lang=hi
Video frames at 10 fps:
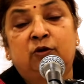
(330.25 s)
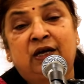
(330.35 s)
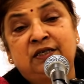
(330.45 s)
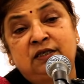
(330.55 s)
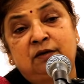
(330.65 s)

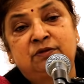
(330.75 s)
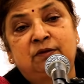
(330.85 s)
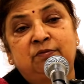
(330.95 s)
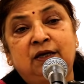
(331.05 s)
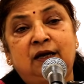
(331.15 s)
ऐसी हम
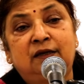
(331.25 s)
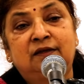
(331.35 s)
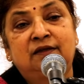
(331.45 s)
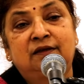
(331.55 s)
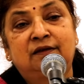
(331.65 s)
सब की
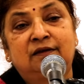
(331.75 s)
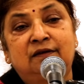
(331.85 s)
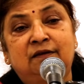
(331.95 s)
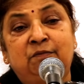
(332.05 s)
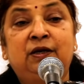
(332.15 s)
हालत
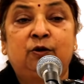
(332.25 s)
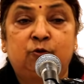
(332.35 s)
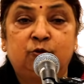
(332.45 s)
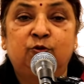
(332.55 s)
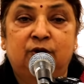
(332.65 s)
है बिना
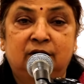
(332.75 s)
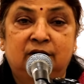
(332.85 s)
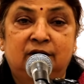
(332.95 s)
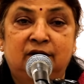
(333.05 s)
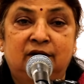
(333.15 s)
गुरु के
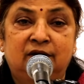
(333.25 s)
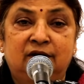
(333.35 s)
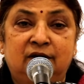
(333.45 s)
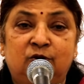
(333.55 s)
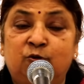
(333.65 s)

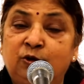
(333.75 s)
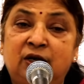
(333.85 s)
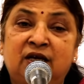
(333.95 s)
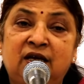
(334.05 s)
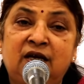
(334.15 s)
दुनिया
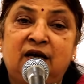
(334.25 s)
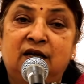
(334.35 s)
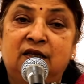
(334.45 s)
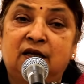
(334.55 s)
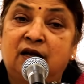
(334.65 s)
की यही
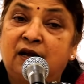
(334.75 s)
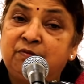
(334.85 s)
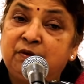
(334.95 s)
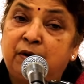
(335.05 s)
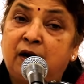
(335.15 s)
हालत है हर
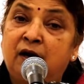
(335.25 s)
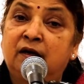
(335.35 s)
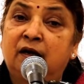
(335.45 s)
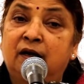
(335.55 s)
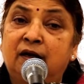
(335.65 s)
आदमी भाग
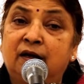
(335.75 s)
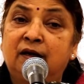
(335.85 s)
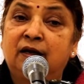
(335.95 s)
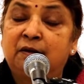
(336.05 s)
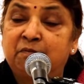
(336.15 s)
रहा है
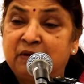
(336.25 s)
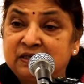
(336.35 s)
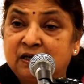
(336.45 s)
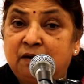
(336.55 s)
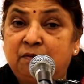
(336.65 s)

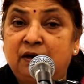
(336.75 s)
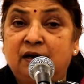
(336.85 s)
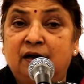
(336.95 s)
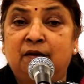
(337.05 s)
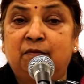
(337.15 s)
पैसा
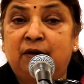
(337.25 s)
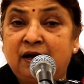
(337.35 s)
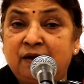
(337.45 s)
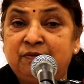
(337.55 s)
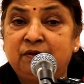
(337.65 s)
कमाना है
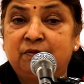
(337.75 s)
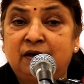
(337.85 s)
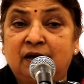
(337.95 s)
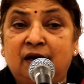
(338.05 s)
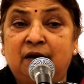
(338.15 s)
बड़ा आदमी
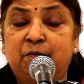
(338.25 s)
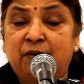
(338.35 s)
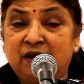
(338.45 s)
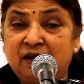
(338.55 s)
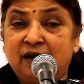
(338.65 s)
बनना है
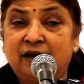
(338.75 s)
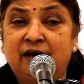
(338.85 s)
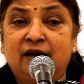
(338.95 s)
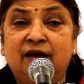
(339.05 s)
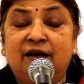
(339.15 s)
पढ़ना
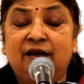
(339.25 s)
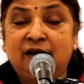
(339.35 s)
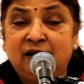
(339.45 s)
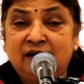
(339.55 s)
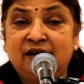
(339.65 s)
है
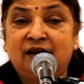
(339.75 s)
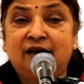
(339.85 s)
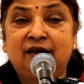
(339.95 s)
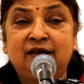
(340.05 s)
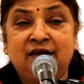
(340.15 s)
लिखना
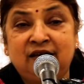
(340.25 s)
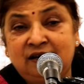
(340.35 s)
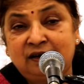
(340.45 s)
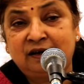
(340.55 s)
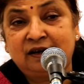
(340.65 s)
है ये
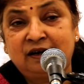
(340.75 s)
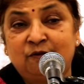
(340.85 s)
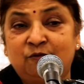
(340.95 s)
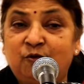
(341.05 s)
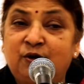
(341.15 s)
करना है
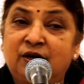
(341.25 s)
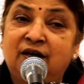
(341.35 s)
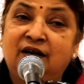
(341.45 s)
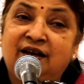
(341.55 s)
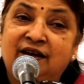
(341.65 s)
वो
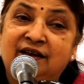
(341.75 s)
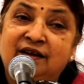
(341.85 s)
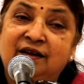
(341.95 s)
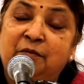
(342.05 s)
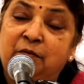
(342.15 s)
करना है
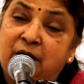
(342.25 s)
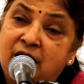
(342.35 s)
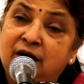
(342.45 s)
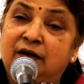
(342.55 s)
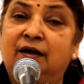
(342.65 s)

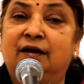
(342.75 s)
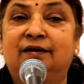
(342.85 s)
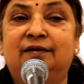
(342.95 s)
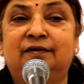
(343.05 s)
भाग रहा है